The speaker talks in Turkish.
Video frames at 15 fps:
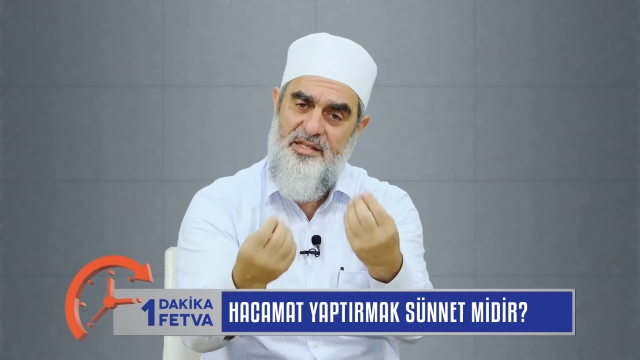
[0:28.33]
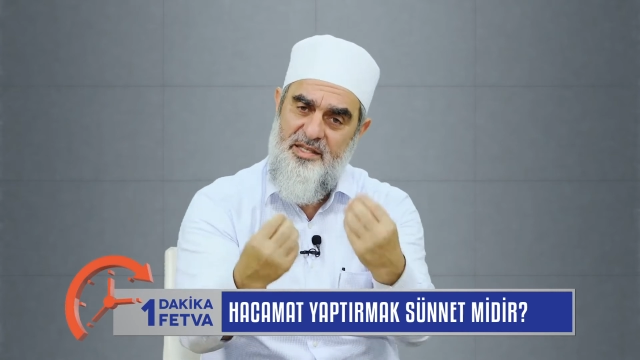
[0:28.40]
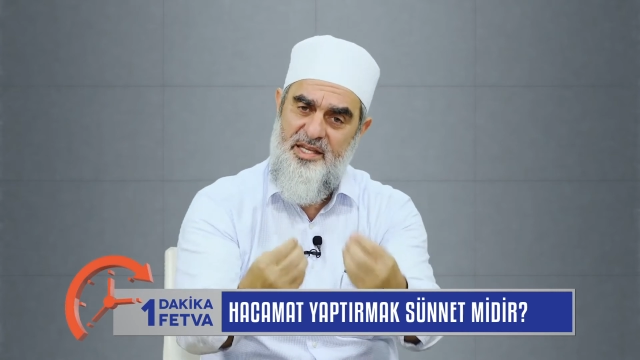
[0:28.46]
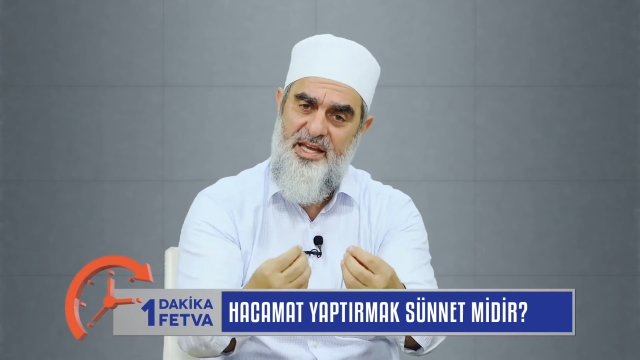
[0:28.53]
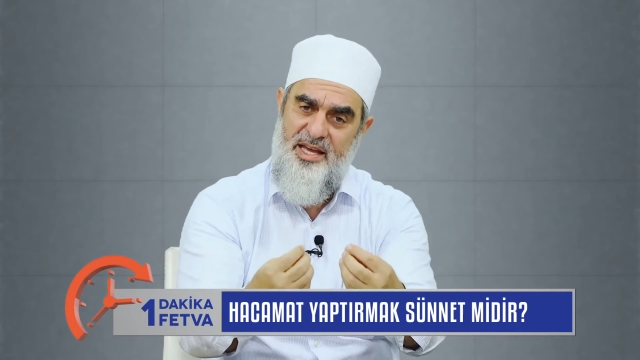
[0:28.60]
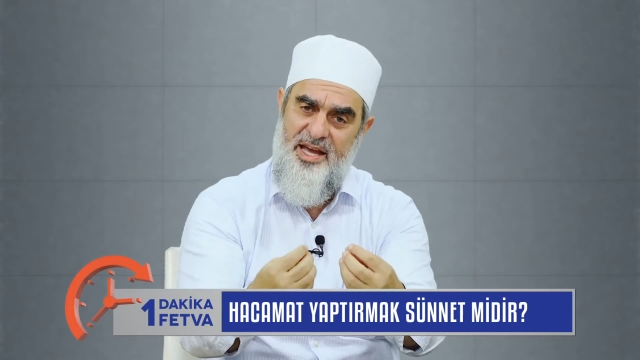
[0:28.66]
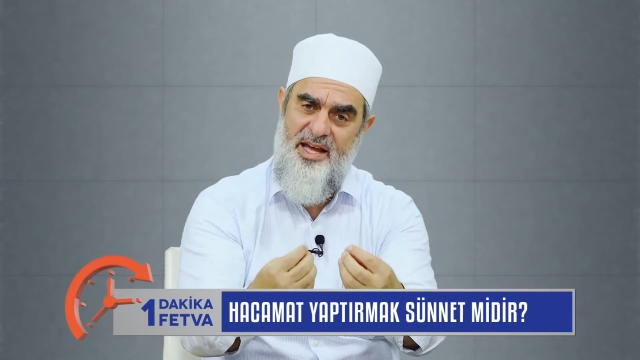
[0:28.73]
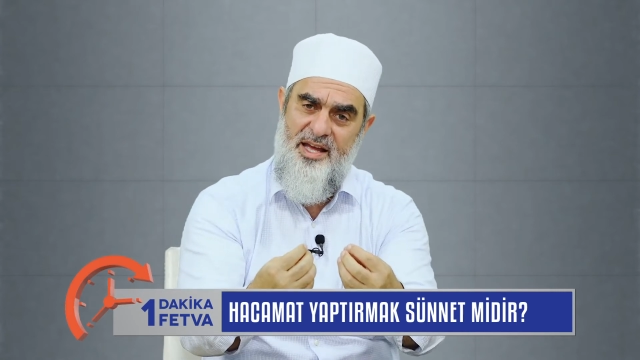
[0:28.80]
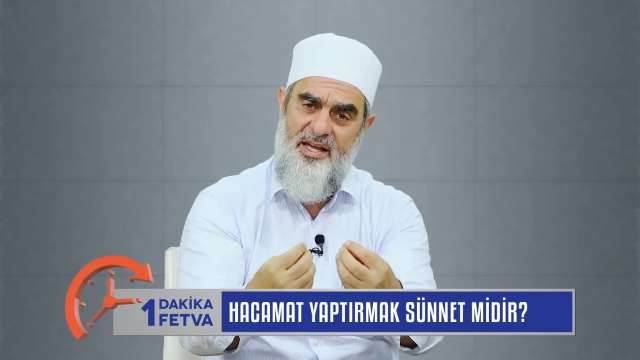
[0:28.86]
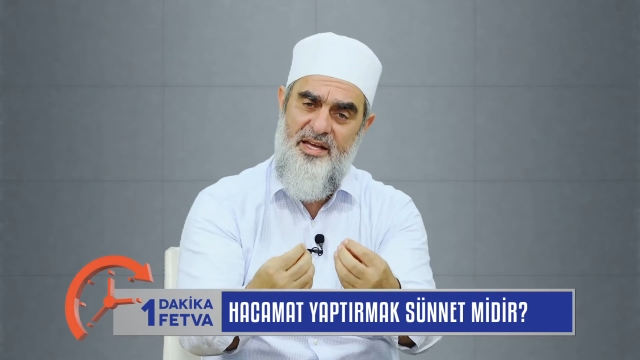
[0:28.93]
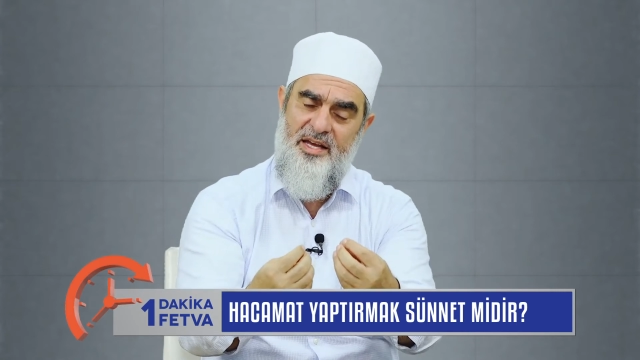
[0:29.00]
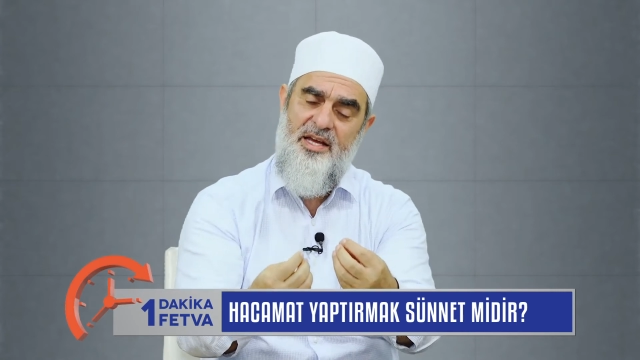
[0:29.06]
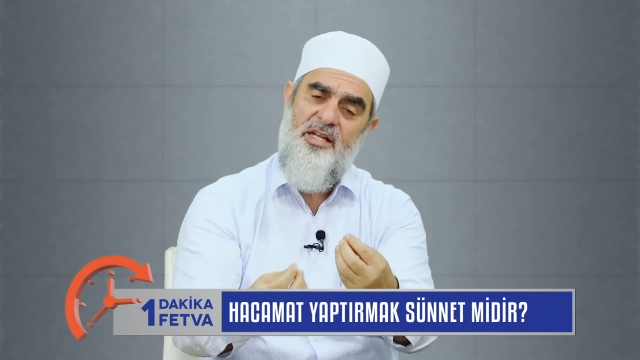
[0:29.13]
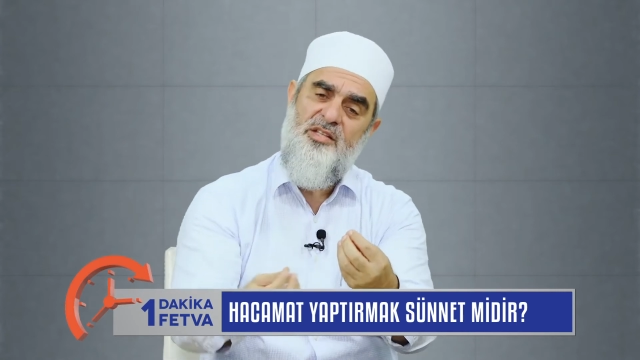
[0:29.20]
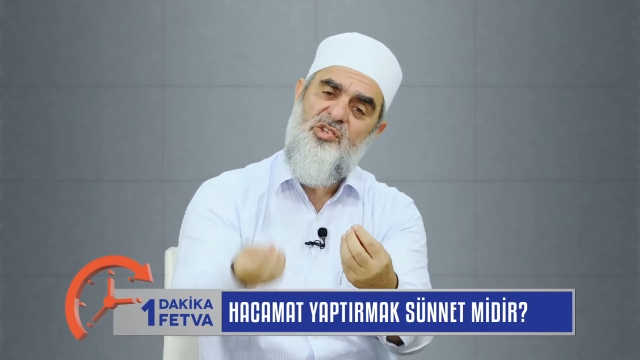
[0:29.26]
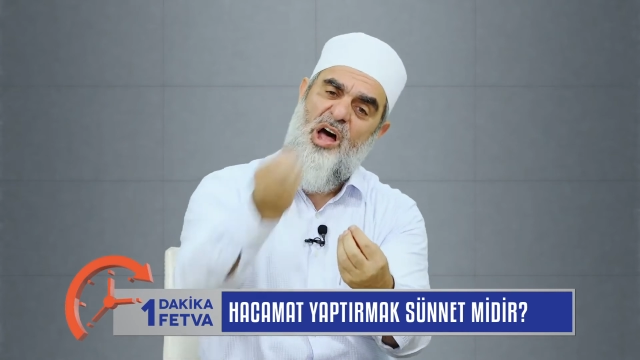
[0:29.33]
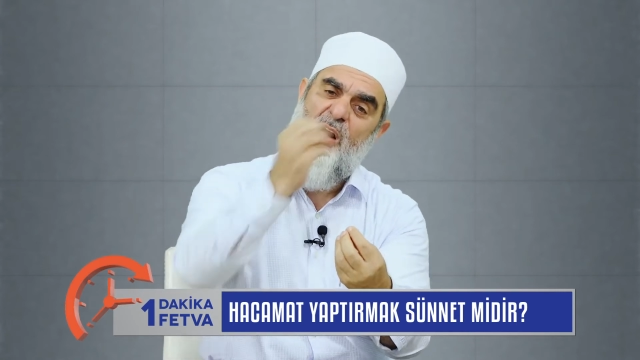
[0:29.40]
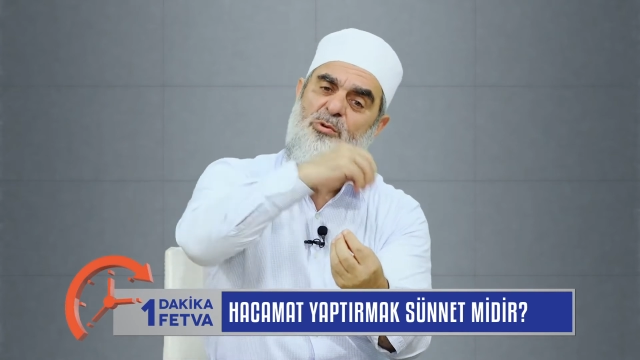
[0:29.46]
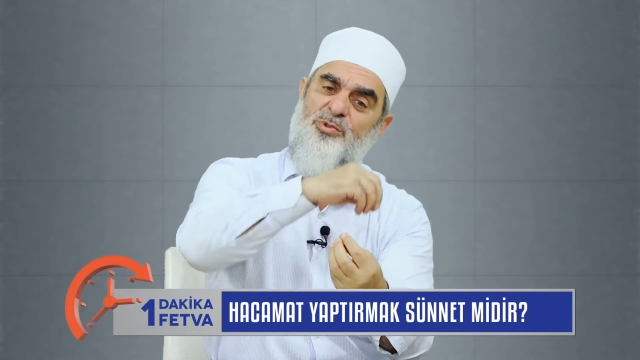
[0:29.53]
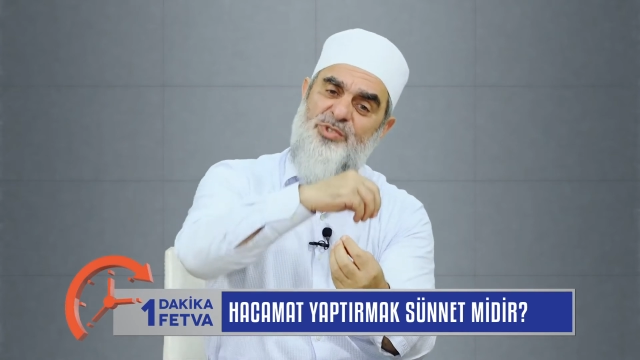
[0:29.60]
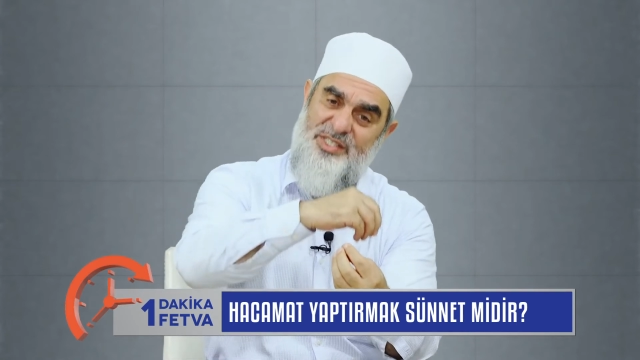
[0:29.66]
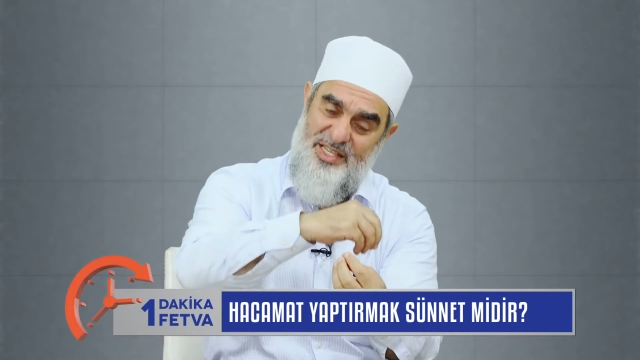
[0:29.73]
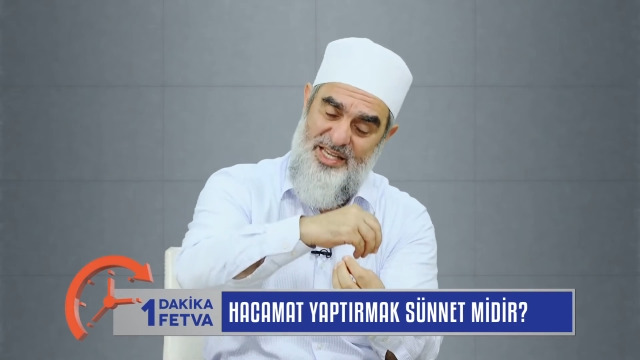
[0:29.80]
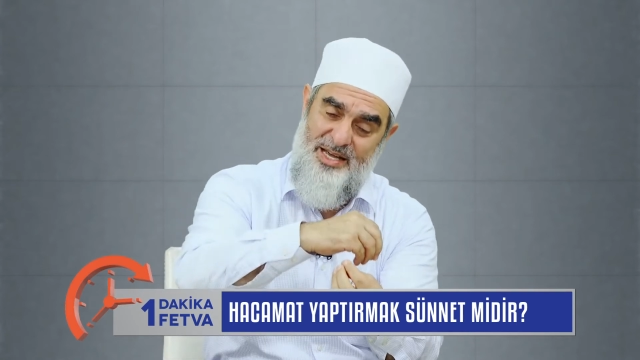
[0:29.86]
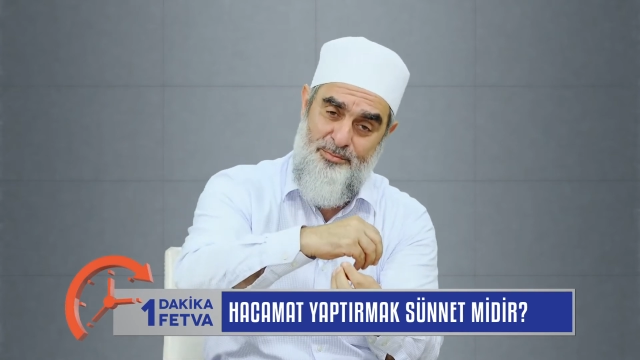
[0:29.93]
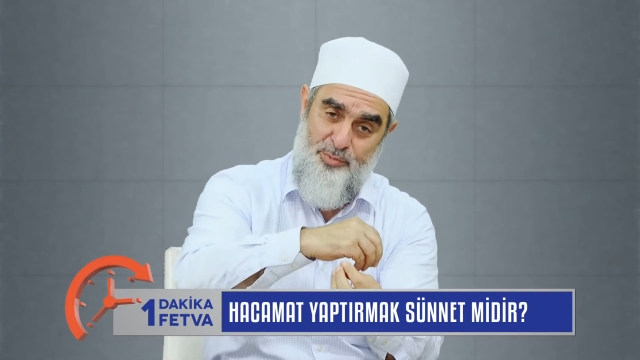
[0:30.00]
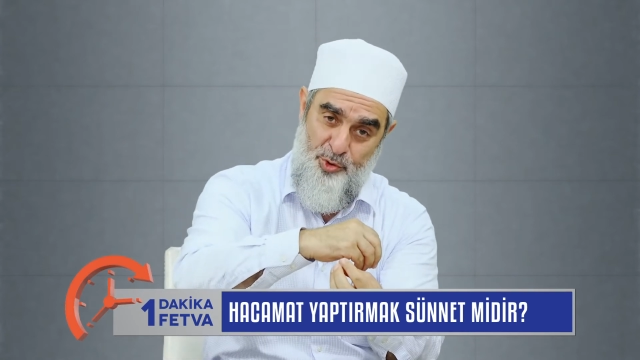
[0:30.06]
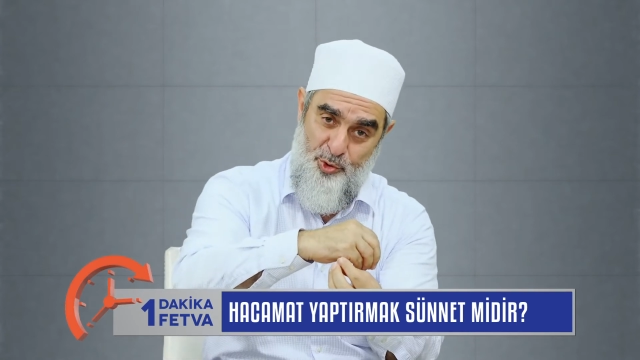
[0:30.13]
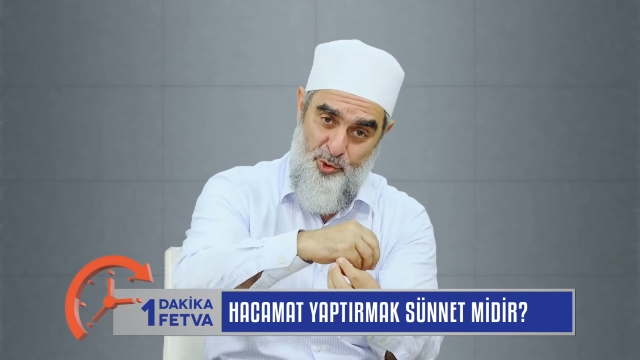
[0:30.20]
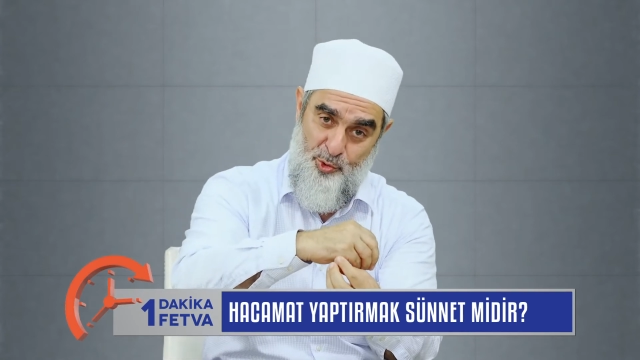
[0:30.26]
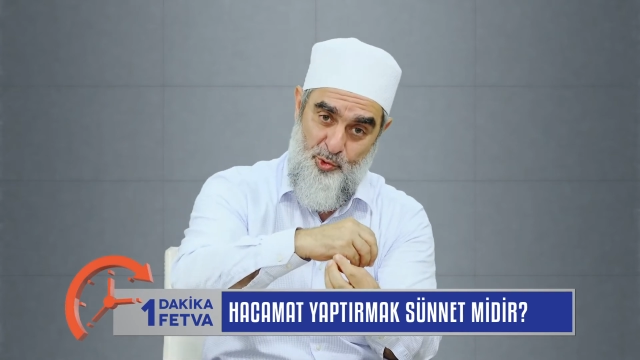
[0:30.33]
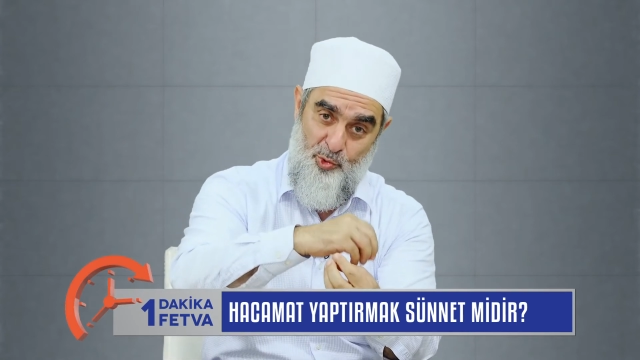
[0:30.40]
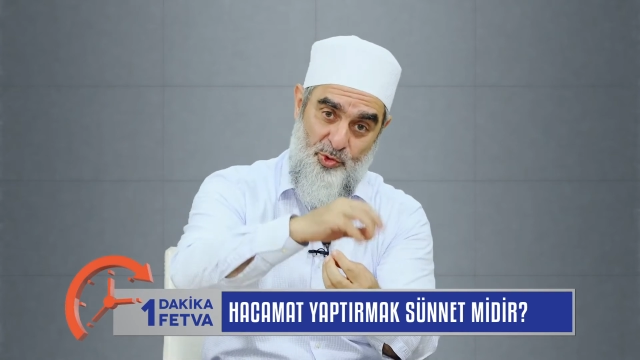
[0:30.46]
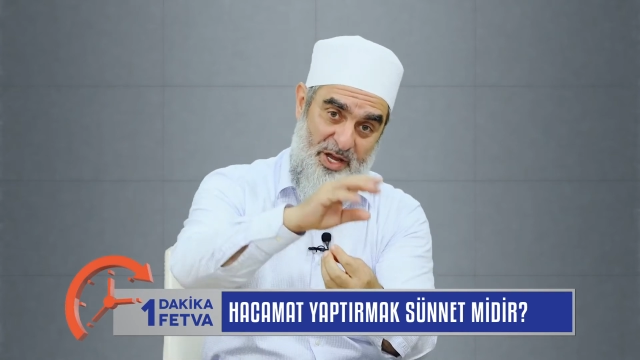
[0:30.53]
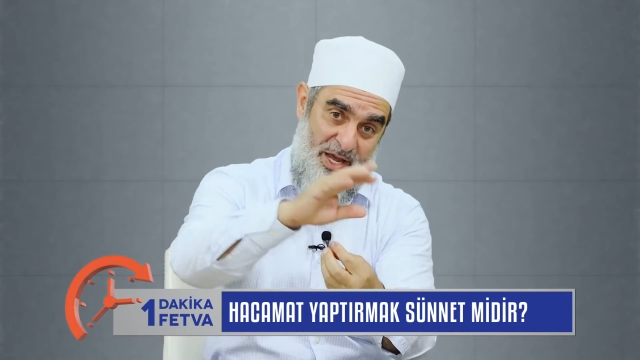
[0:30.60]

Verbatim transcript: diye tavsiye buyurduğu,